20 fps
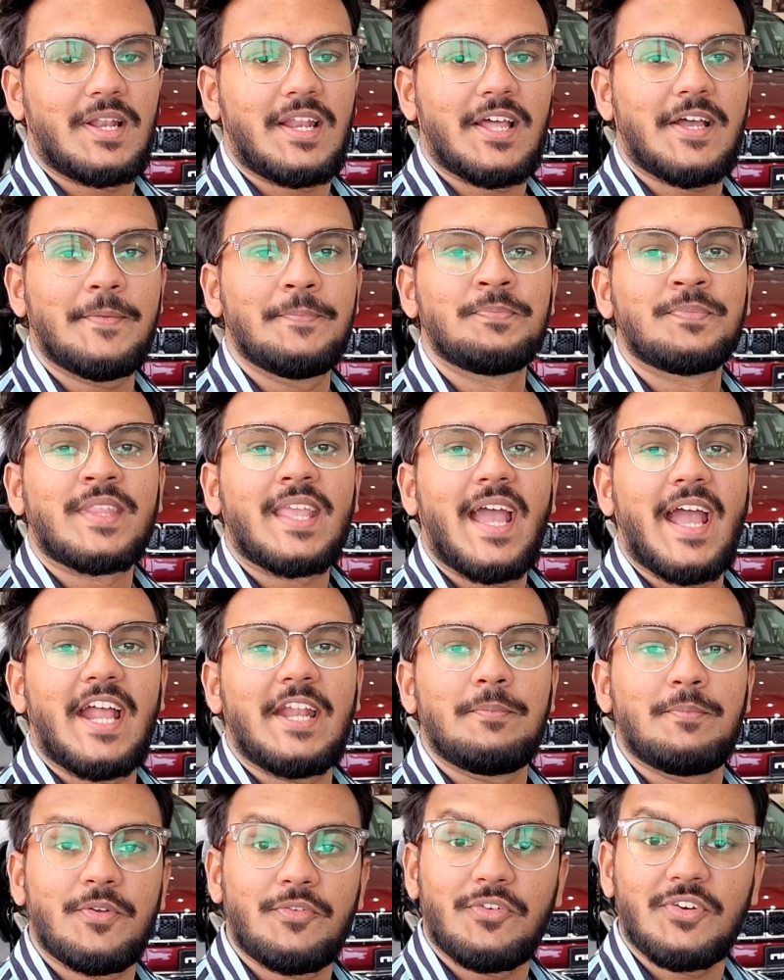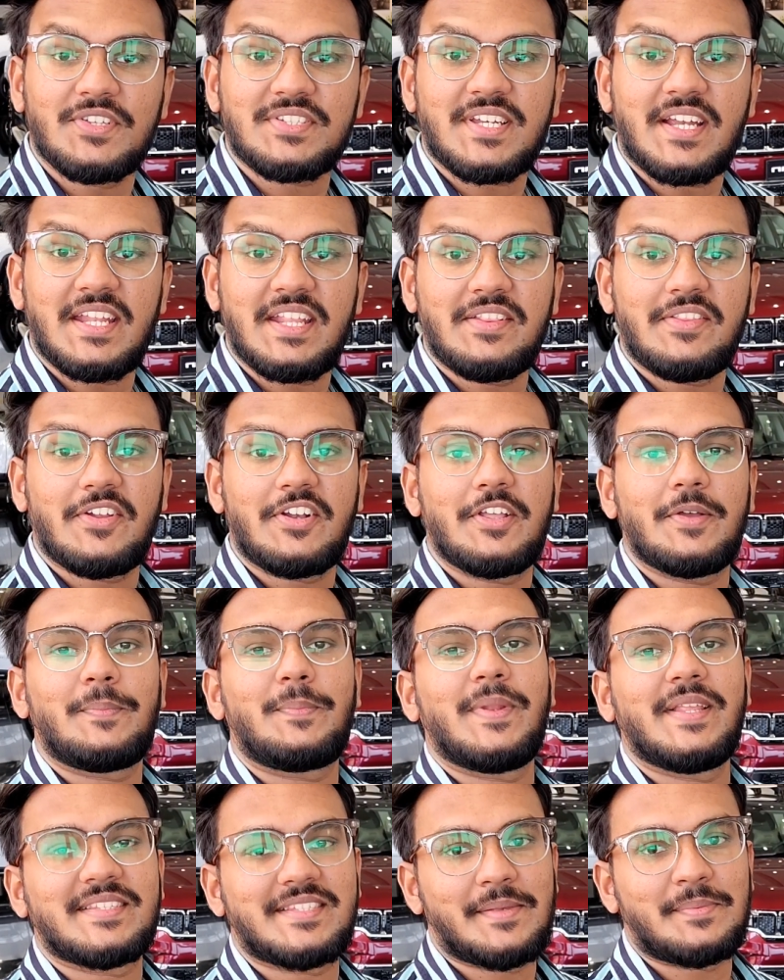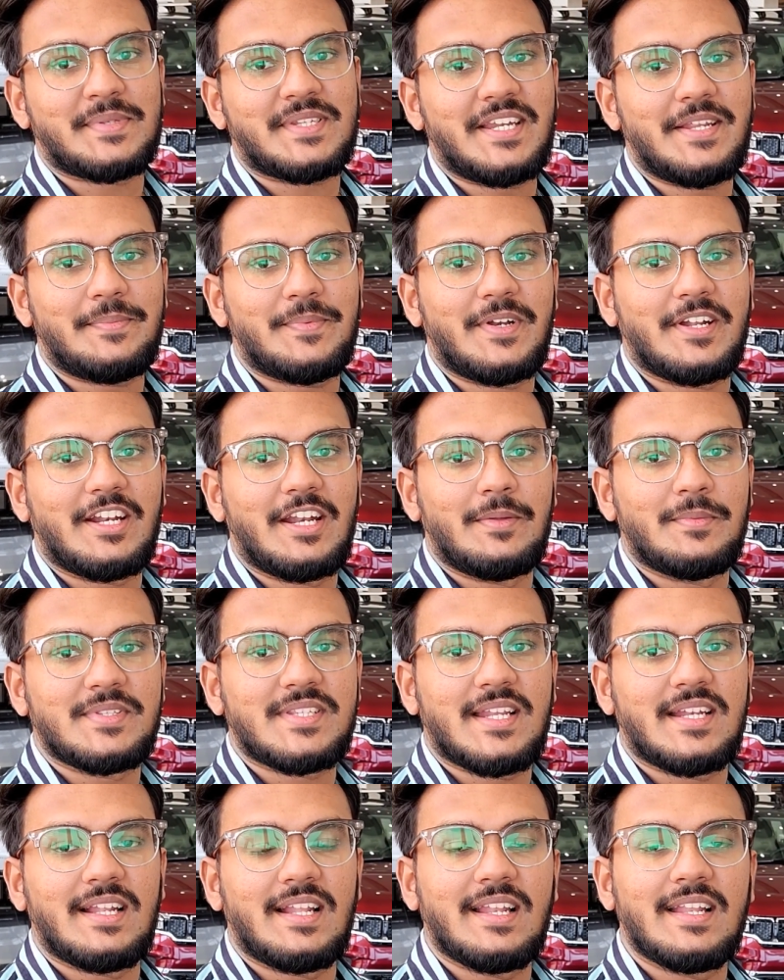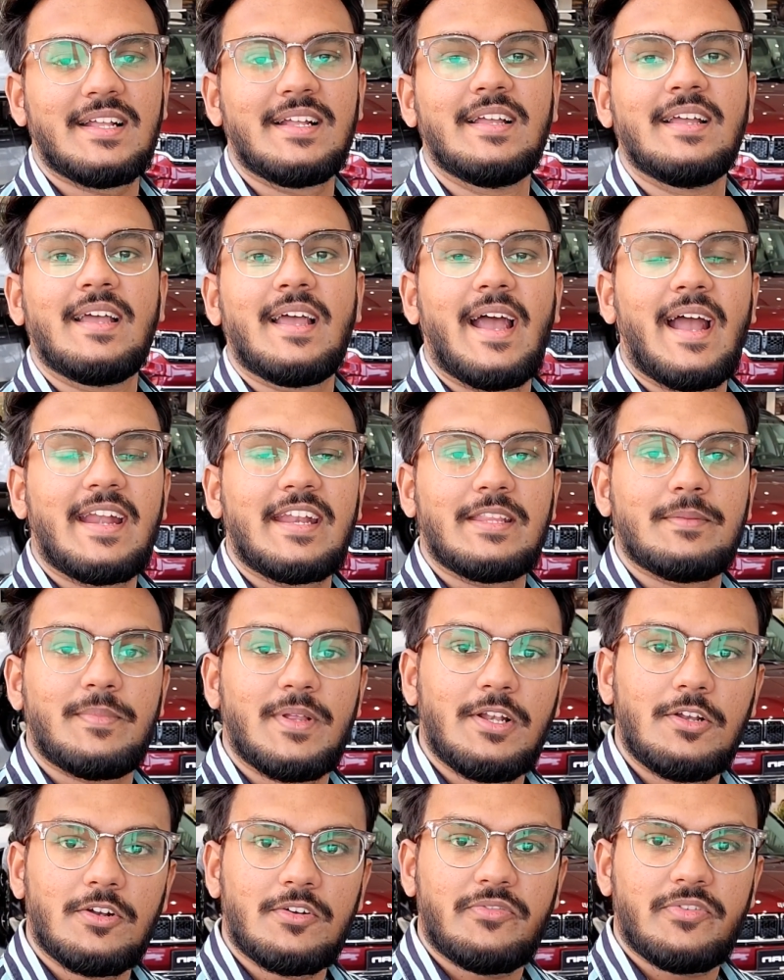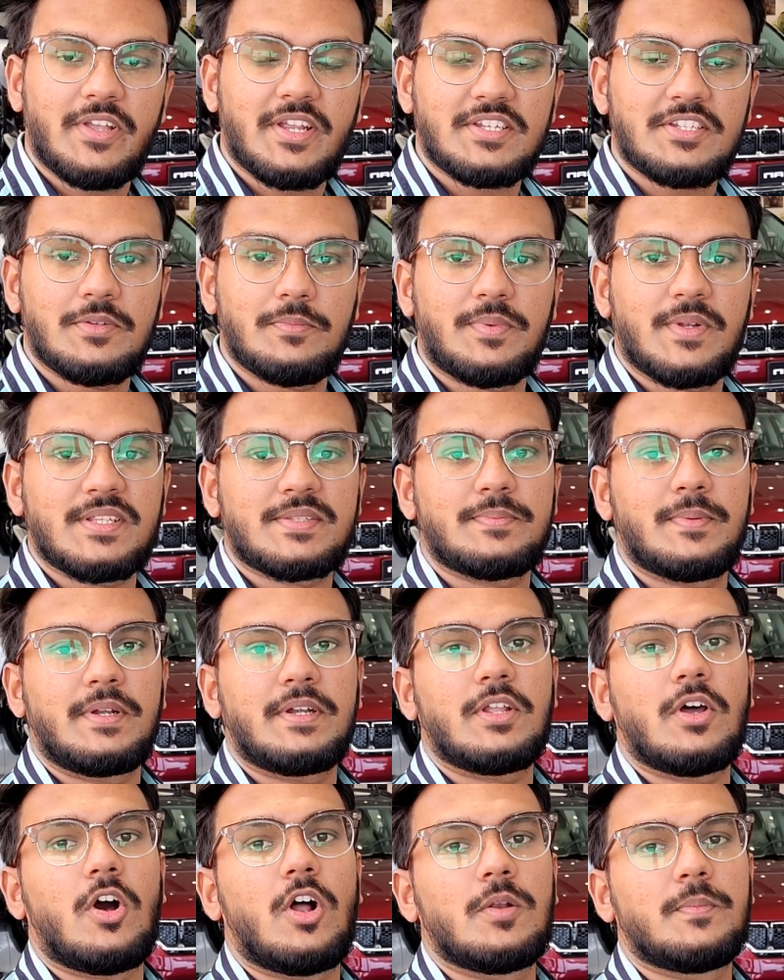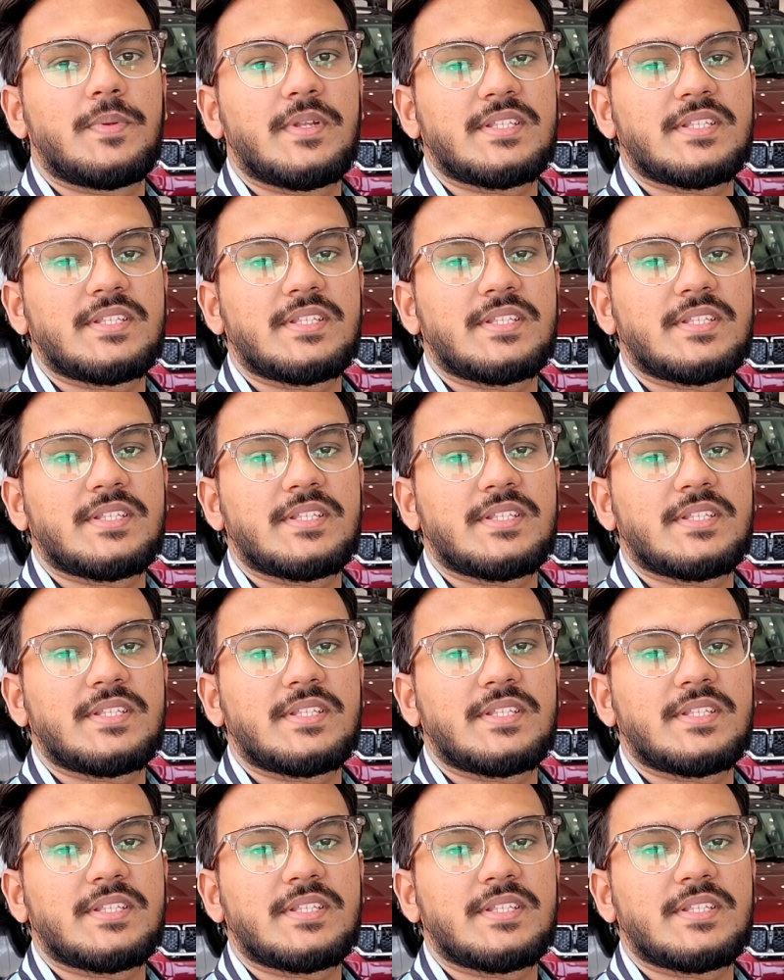பண்ணலாம் அண்ட் பிஃபோர் ஸ்டார்டிங் இந்த வீடியோ ப்ளீஸ் சப்ஸ்கிரைப் பண்ணுங்கள் நம்ம சேனலில் அண்ட் இந்த பெல் நோட்டிஃபிகேஷனும் ப்ரெஸ் பண்ணிட்டு ஆல்